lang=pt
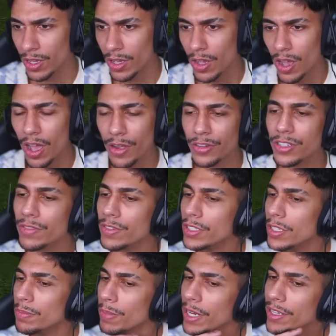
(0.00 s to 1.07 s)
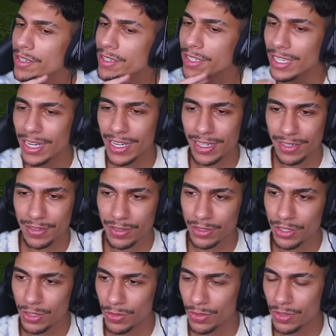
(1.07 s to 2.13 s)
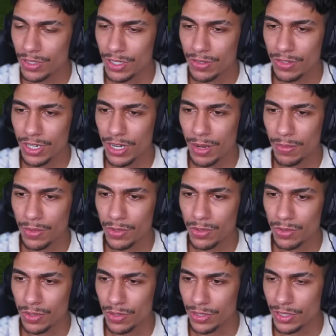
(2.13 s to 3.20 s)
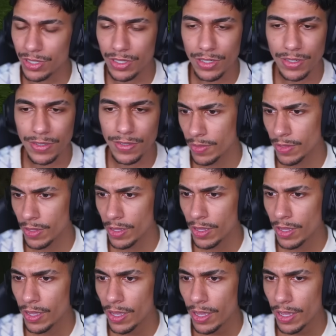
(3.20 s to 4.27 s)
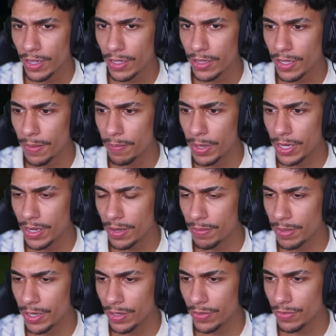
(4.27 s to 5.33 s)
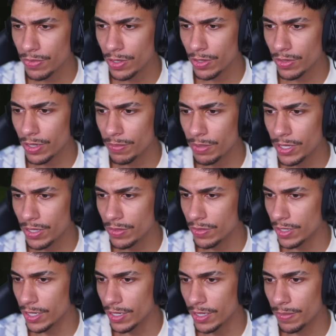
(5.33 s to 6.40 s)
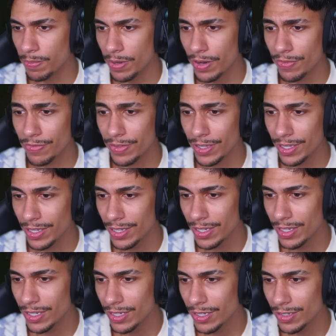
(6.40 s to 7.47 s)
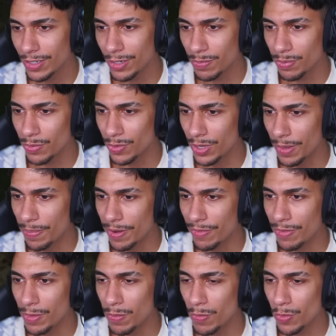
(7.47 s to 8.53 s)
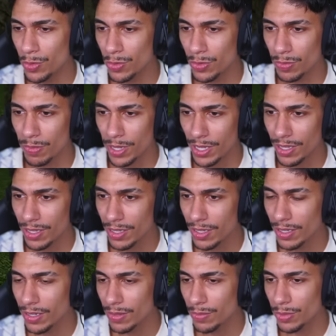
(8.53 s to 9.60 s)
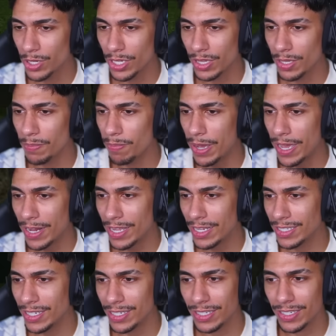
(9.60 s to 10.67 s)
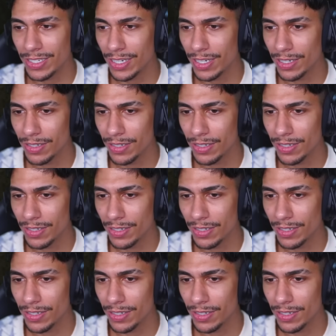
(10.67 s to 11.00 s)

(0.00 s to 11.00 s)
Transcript: Ah, eu tinha visto que pela esquerda eu tinha conseguido chegar muito longe. É, aqui tá bem na beira do final do labirinto, cara. Dá pra ver. Tipo, dá pra ver muito bem. Porque tem parede ali já.